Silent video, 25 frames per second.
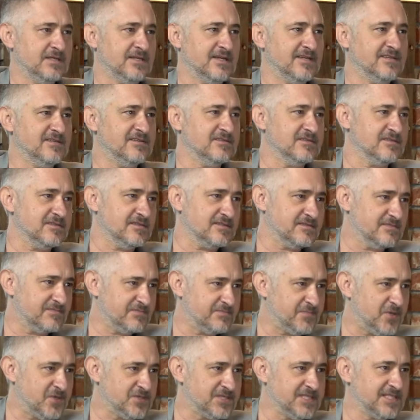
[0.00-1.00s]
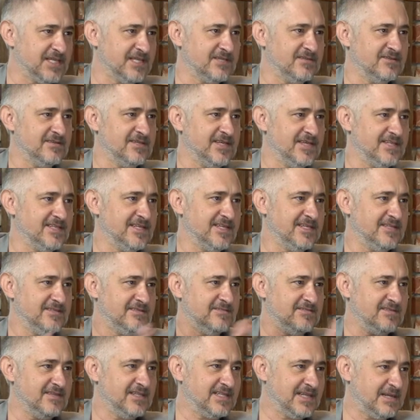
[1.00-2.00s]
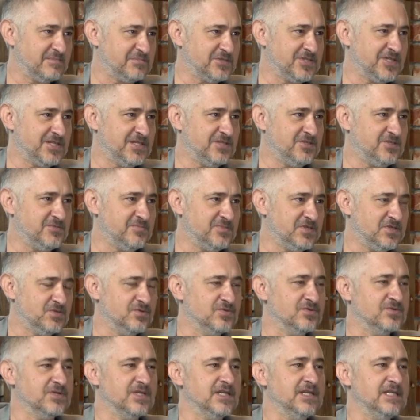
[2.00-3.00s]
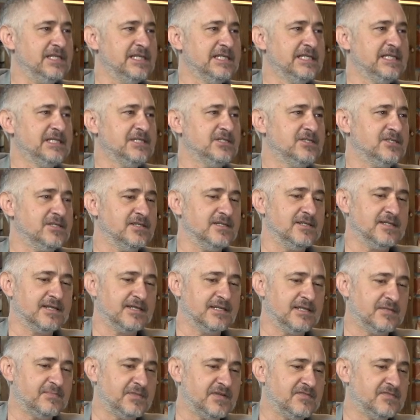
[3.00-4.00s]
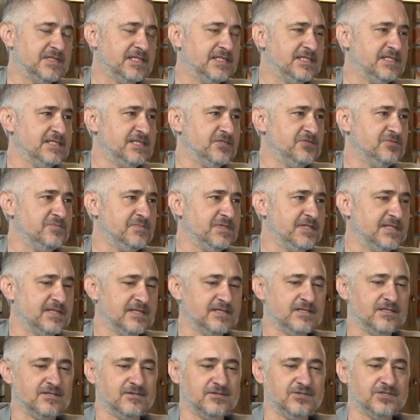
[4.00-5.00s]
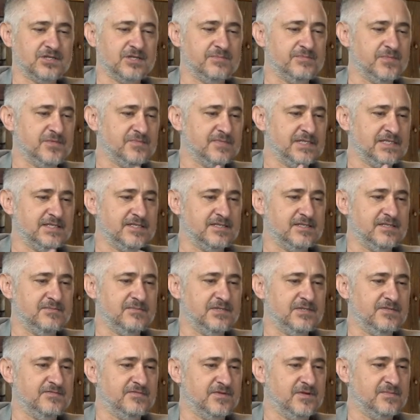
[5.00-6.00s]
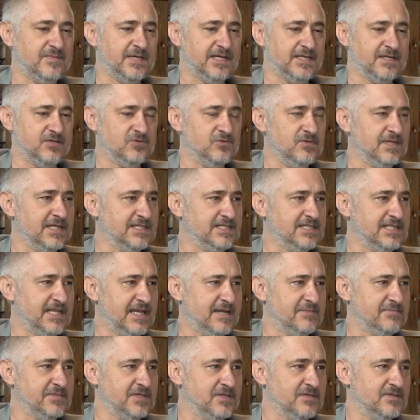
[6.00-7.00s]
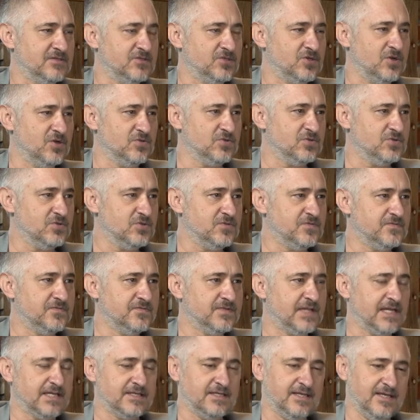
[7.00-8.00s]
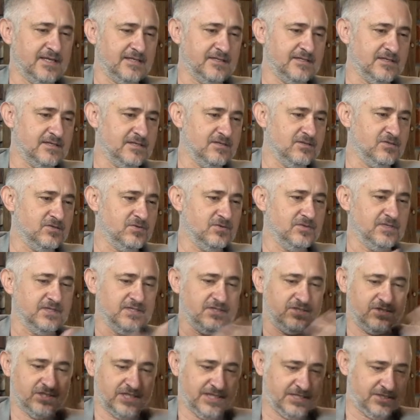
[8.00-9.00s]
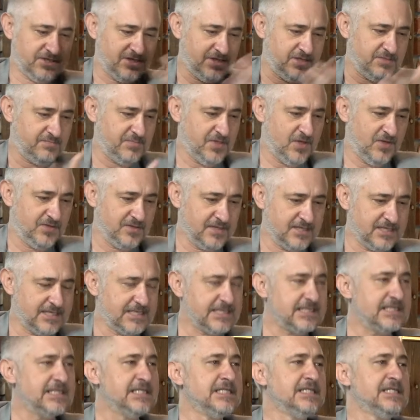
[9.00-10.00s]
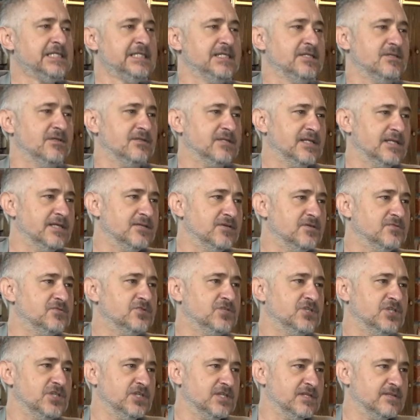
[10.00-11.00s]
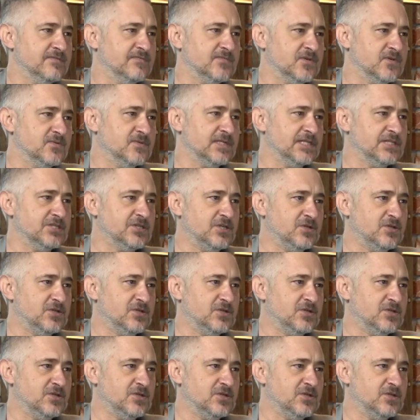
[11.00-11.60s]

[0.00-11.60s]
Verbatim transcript: tak? Poznań jeden i tam, gdzie lecimy drugi, czyli tak naprawdę jesteśmy tak troszkę pomiędzy tymi dwoma regulacjami rządów, tak? Jednych i drugich, trzecich, piątych, do tego, czy w ogóle